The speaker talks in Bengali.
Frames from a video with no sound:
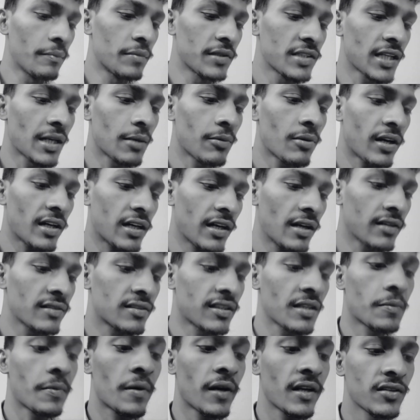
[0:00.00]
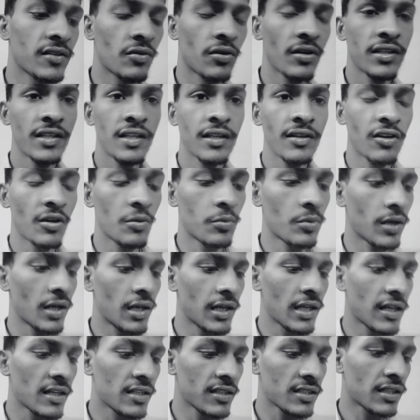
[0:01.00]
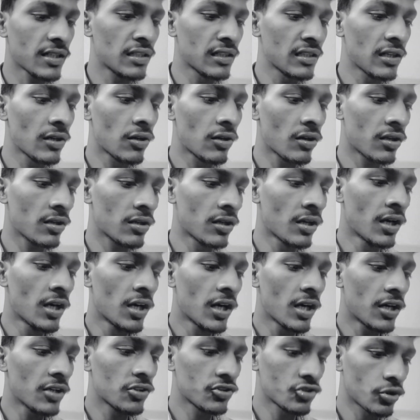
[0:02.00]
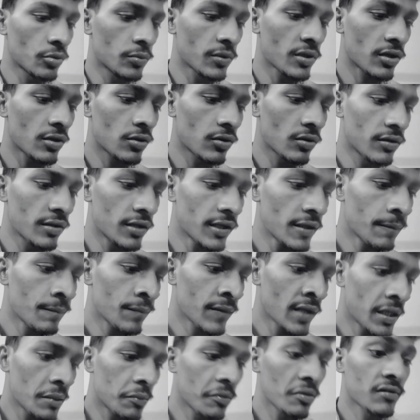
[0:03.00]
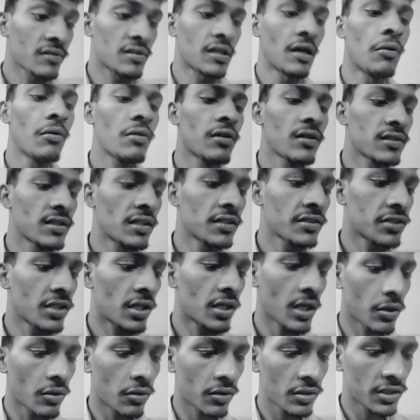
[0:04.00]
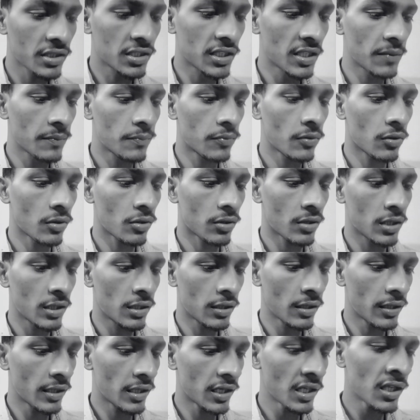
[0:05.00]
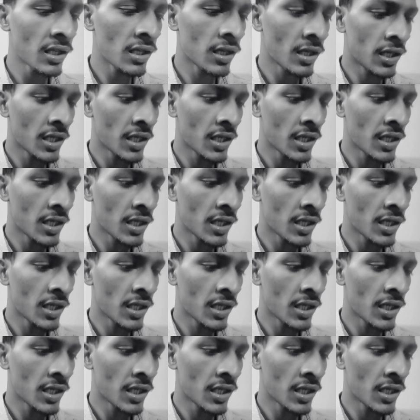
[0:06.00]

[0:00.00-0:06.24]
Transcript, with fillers: বিশাল বড় একটা সারপ্রাইজ রয়েছে গল্পটা লিখেছে নীলয়ন সমীরণ নন্দী এবং সাউন্ড ডিজাইন সেটা করেছে দীপক রে